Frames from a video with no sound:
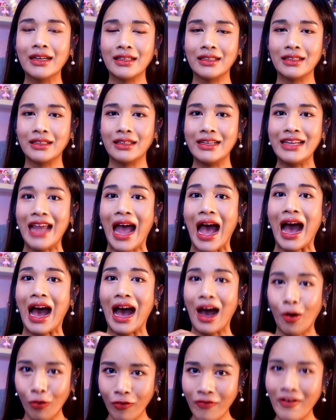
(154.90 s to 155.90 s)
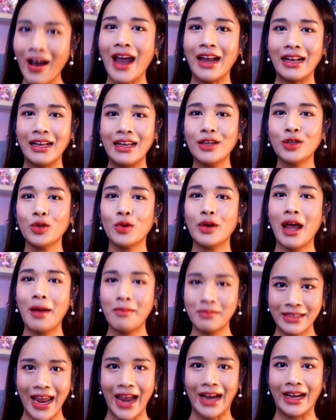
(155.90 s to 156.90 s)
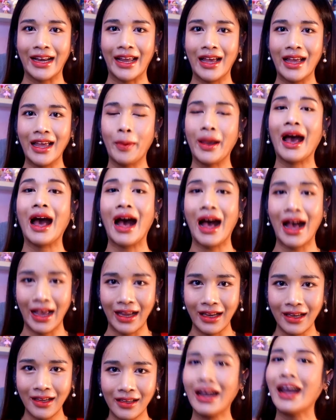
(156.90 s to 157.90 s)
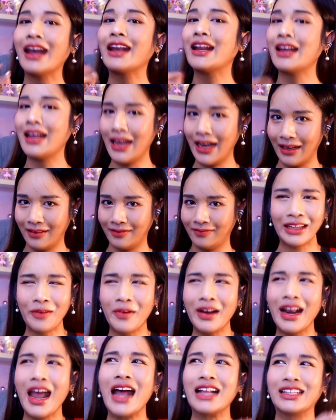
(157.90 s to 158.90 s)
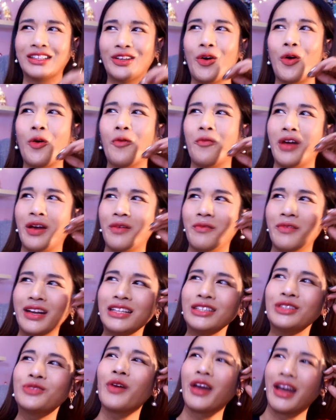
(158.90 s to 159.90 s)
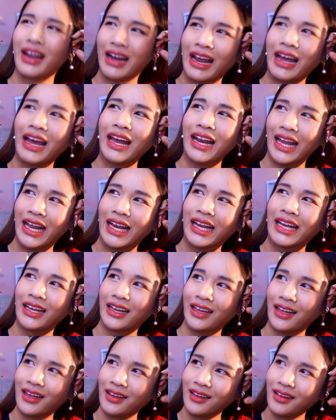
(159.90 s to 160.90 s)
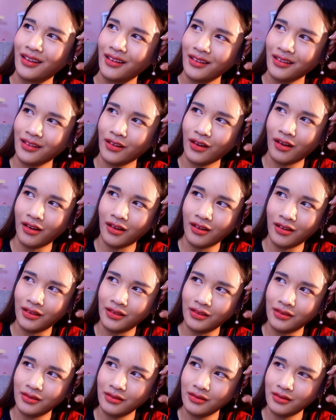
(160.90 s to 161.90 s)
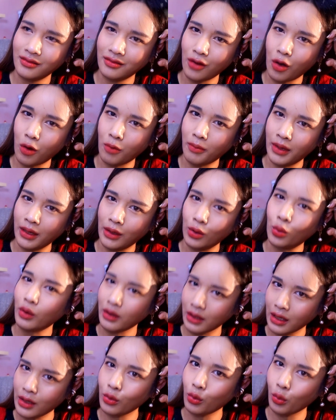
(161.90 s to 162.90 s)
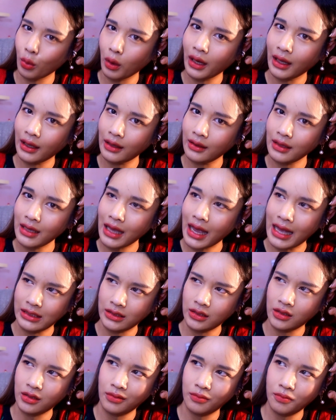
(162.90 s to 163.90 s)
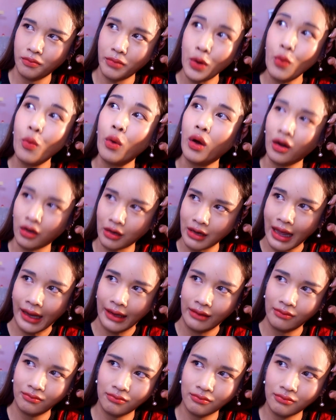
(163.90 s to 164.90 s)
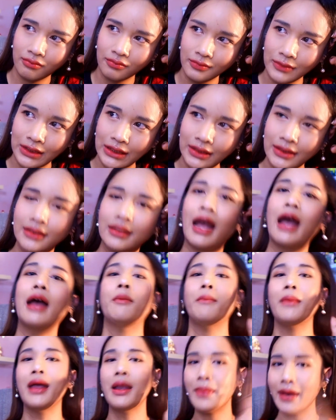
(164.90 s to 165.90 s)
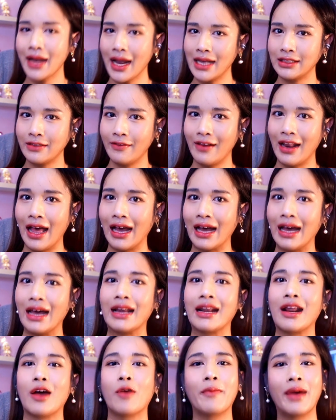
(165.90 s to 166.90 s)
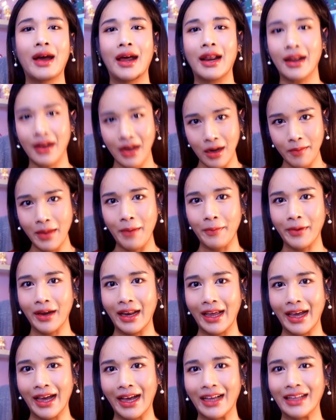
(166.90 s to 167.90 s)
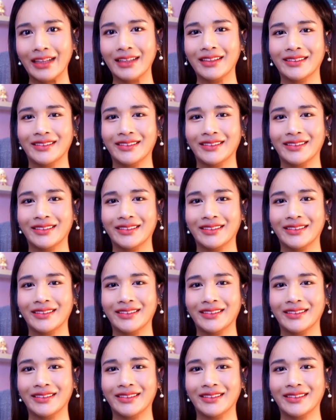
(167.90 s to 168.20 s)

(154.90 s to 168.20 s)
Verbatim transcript: คืออย่าเอาไฟล์ที่ชนทำแจกเนี่ยไปขายแค่นั้นเองแต่มันอาจจะออกมาไม่ได้สวยอะไรขนาดนั้นนะก็ลองมาลุ้นกันดูค่ะอาจจะไม่เวิร์กก็ได้อ่ะไม่ให้เป็นการเสียเวลาค่ะเรามาเริ่มทำกันเลยค่ะ